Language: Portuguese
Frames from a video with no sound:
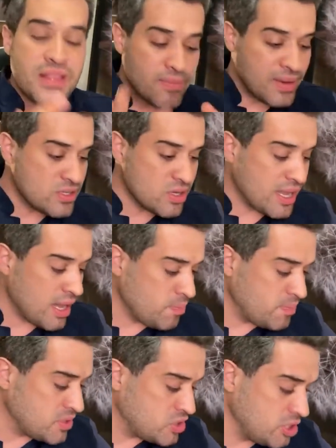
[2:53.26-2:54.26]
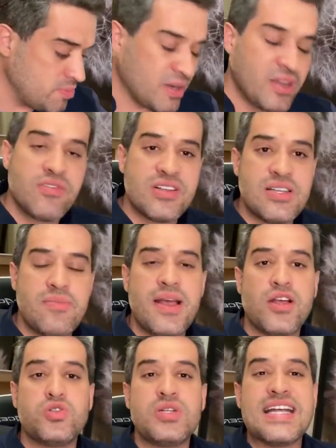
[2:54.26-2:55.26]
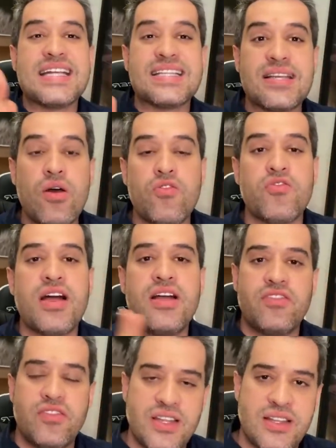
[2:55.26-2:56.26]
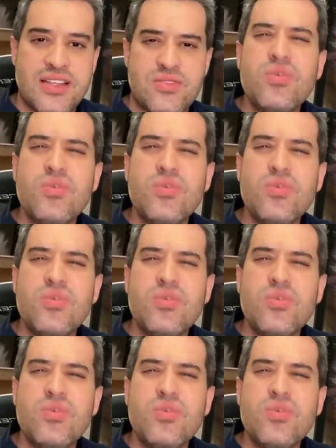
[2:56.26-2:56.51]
Mas eu quero pedir para que você me ajude a salvar vidas.